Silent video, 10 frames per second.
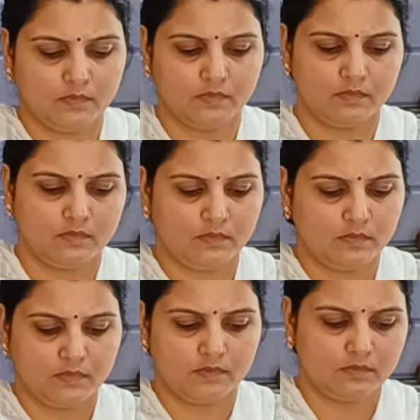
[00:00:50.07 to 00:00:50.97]
लिए
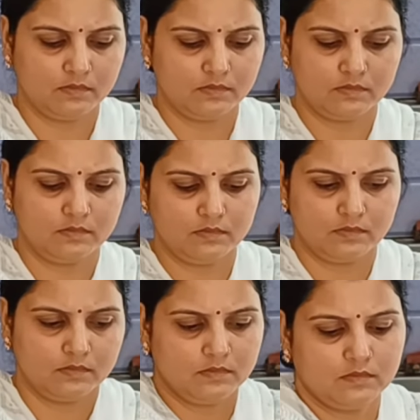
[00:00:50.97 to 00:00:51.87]

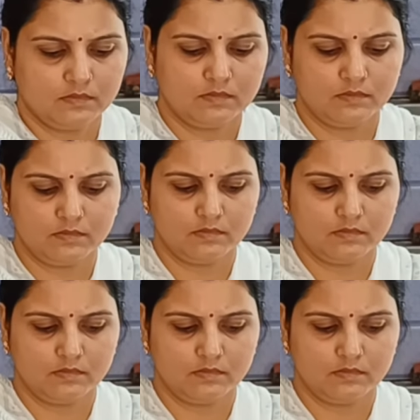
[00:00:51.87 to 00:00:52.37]
सारी सब्जियां मैं